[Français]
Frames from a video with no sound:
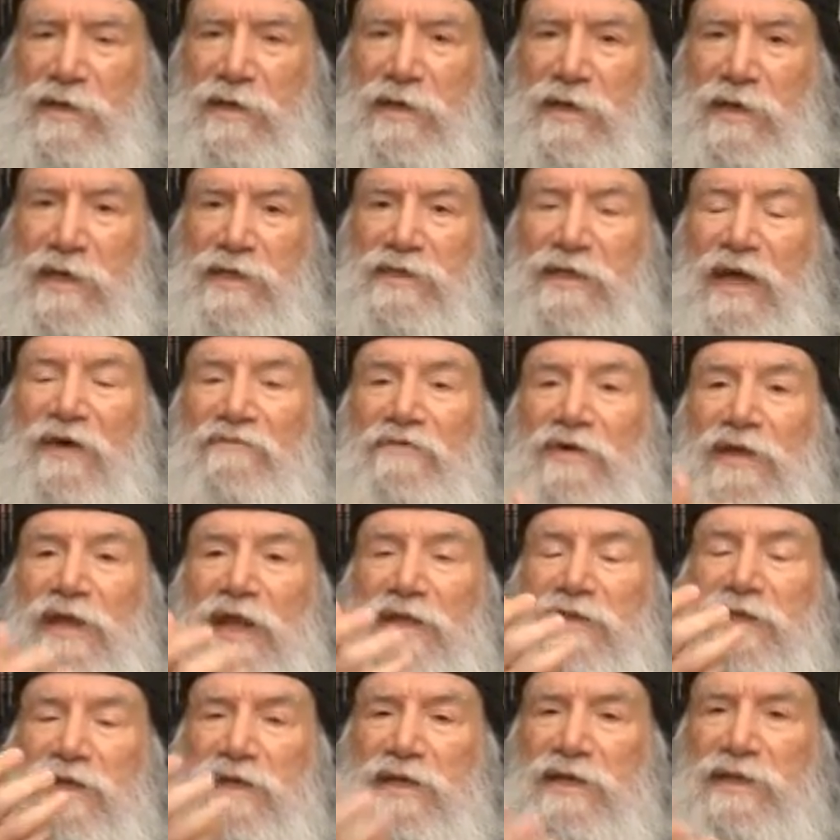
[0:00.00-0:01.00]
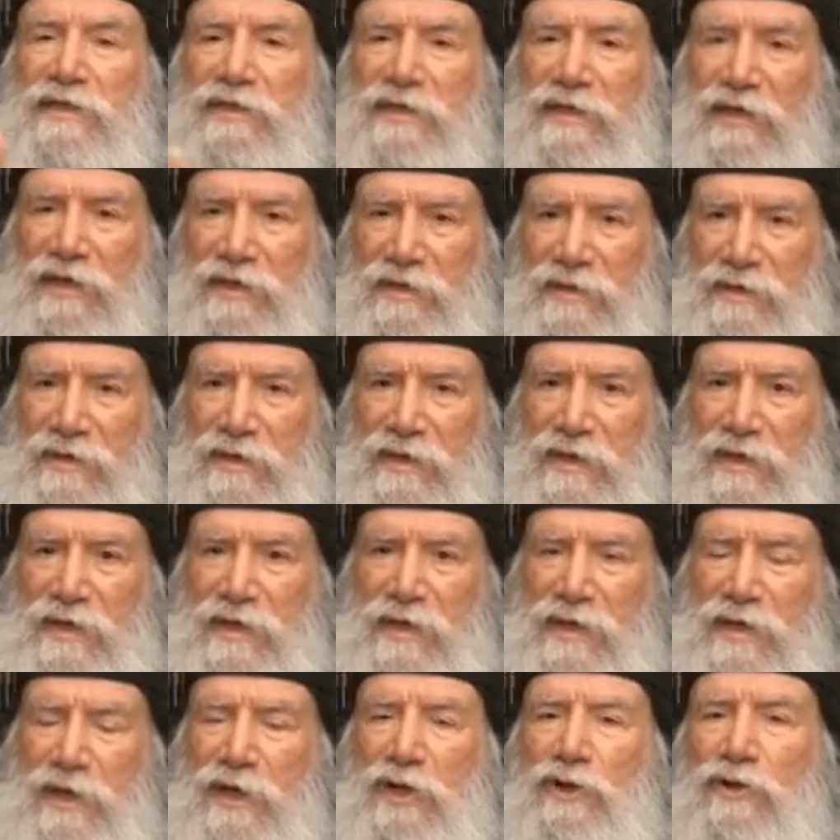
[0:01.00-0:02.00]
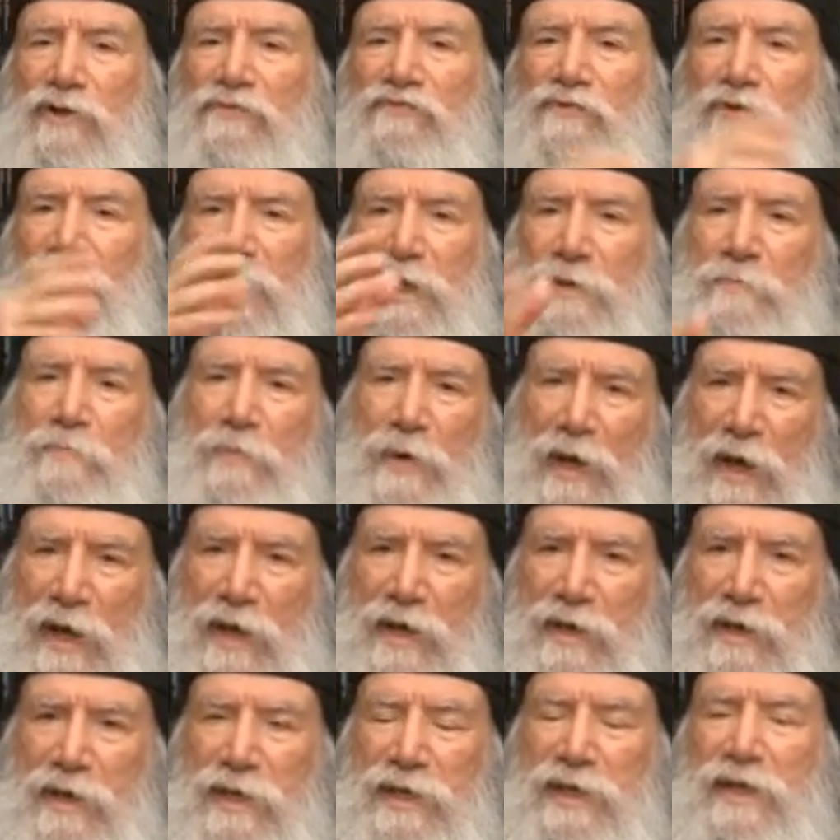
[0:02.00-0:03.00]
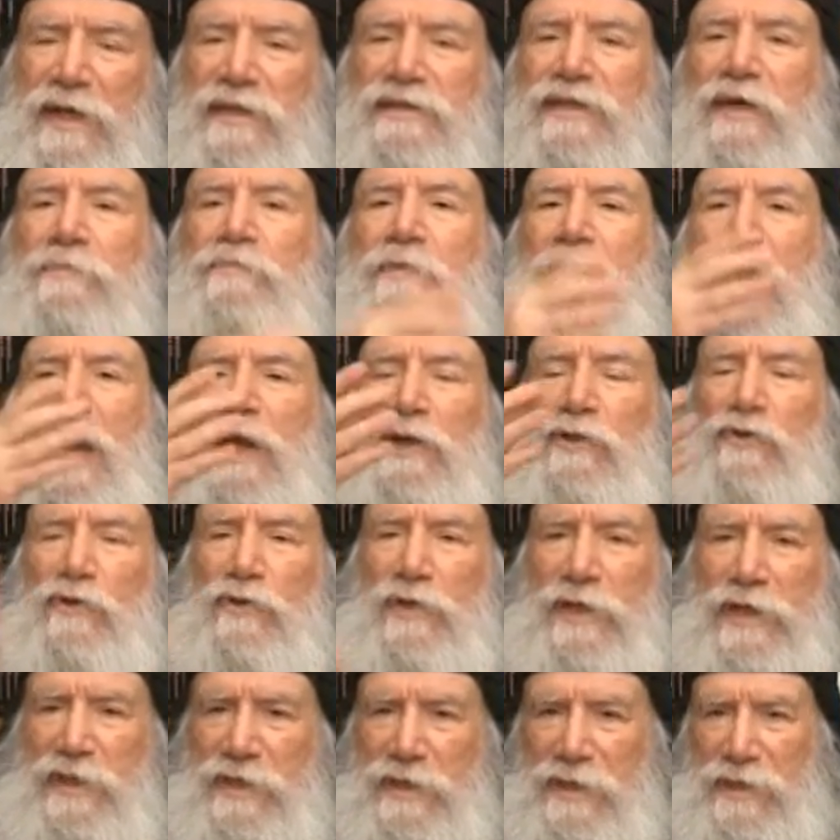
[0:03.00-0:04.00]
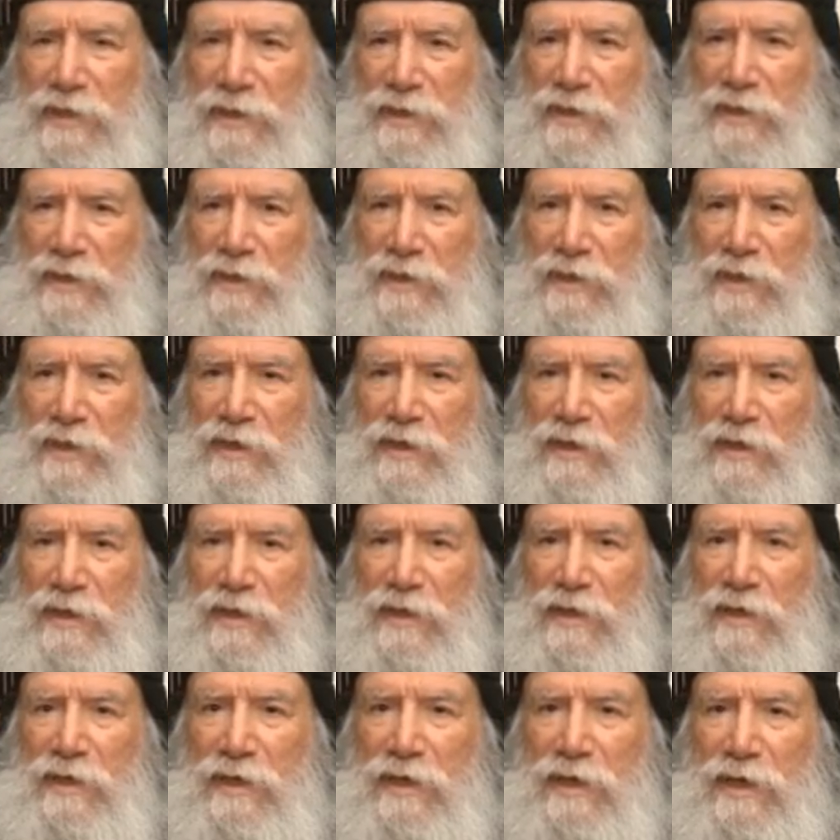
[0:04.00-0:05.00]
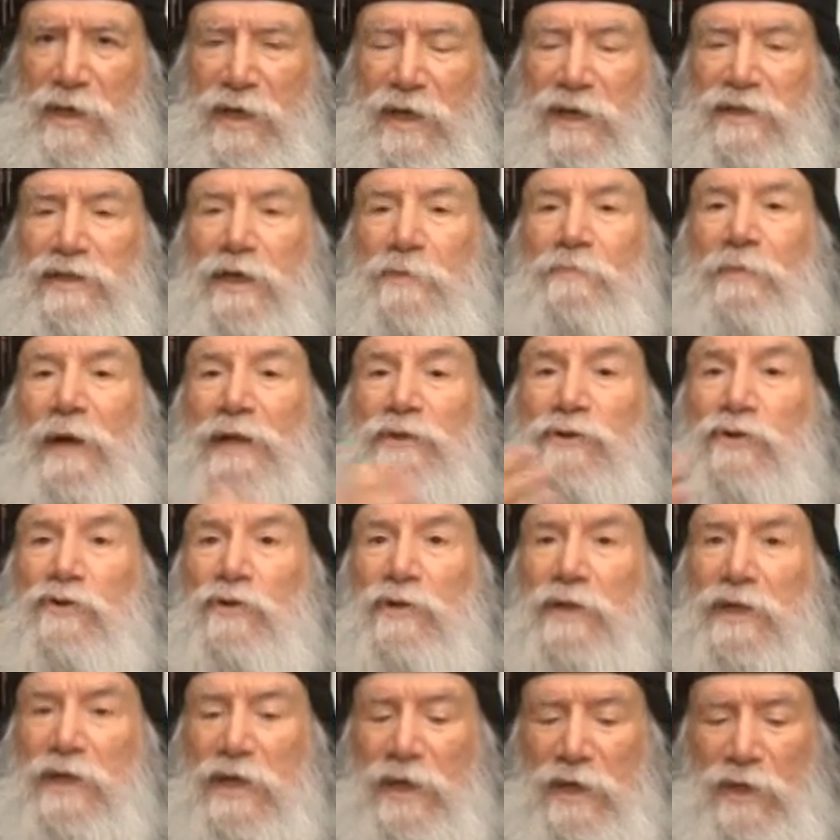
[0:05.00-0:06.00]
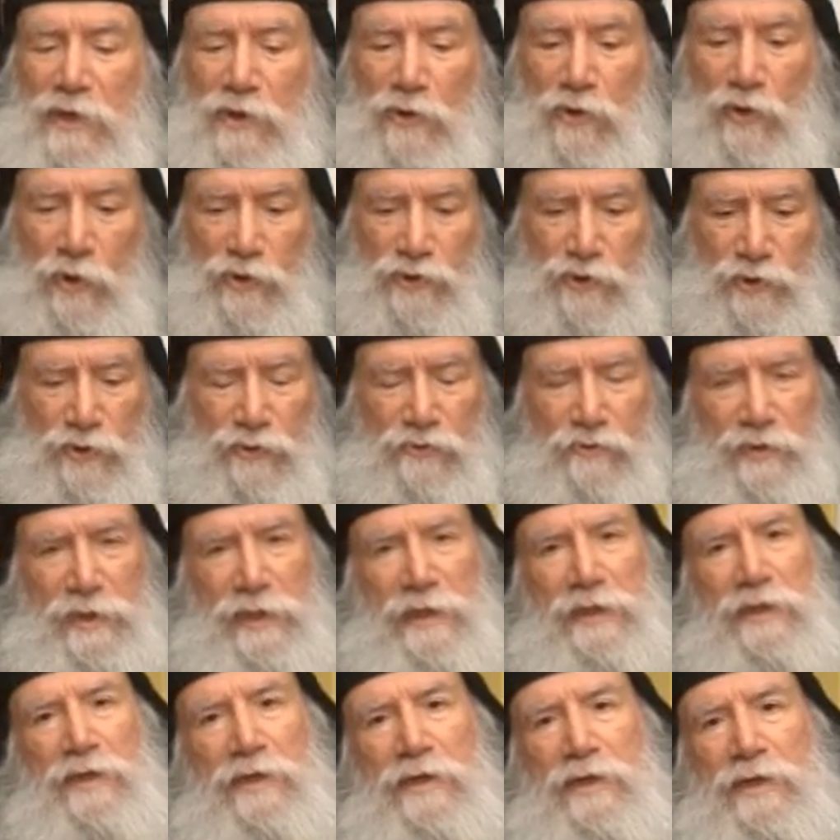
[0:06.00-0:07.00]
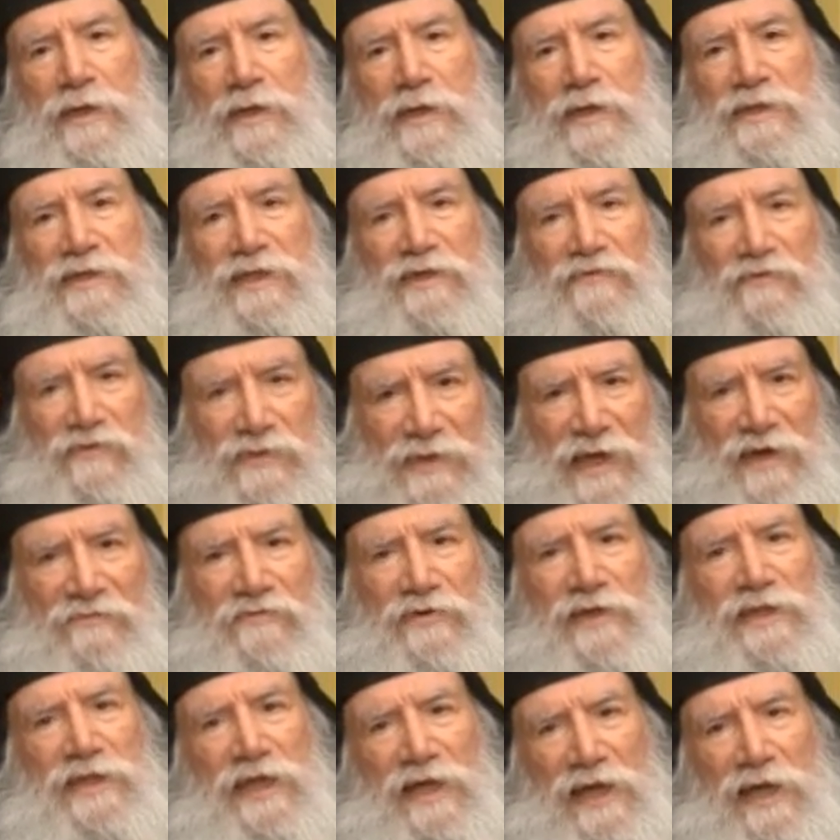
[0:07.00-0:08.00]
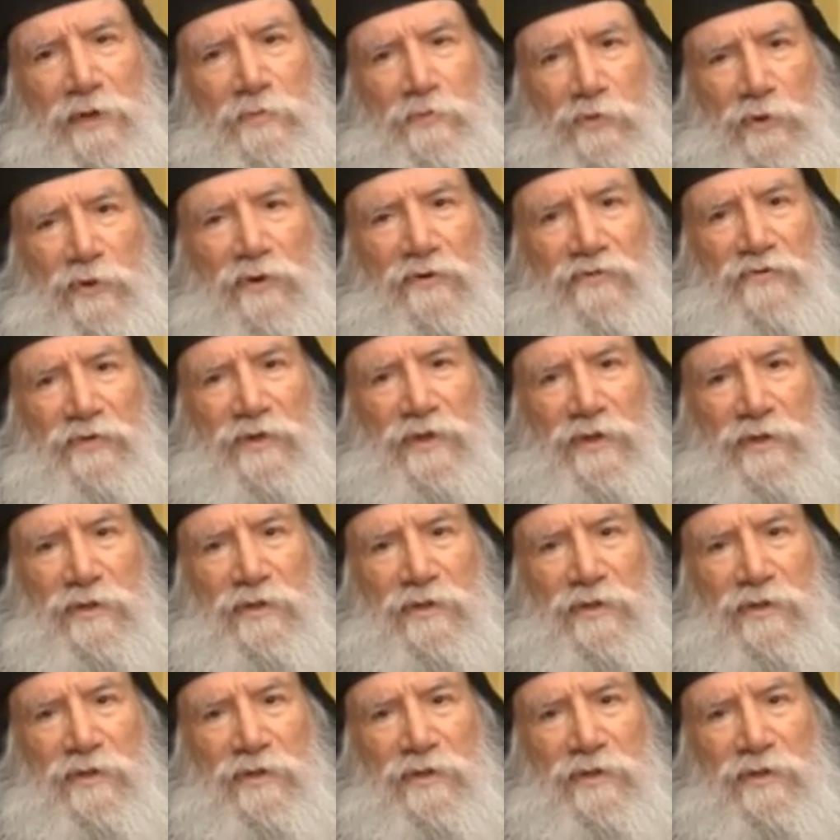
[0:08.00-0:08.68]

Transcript: ils avaient la dignité, ils ne volaient pas, ils n'étaient pas alcooliques, ils n'étaient pas drogués. Aujourd'hui, si vous invitez les pauvres,